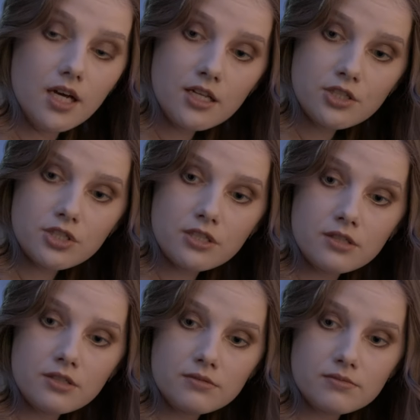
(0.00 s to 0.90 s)

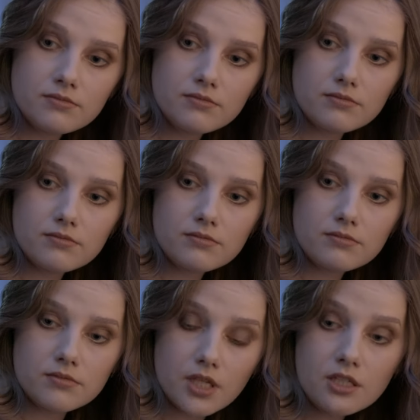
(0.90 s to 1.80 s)
дальше...
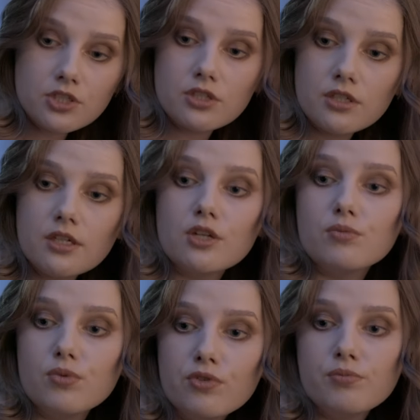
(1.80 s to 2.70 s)
Дальше
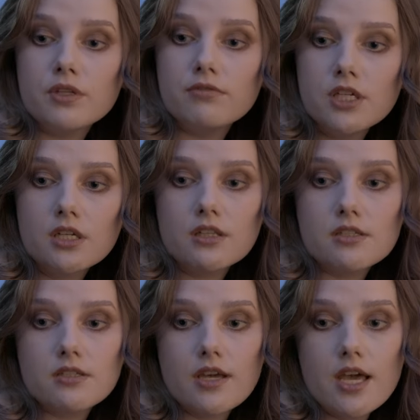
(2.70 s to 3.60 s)
их любовь
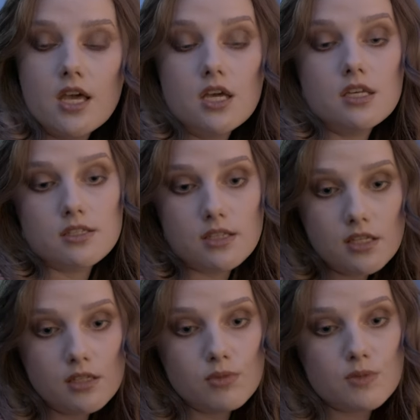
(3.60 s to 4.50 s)
подверглась
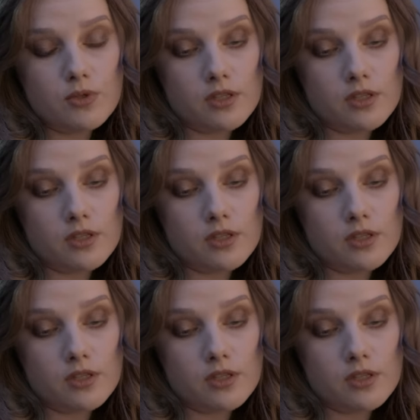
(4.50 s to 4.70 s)
сильным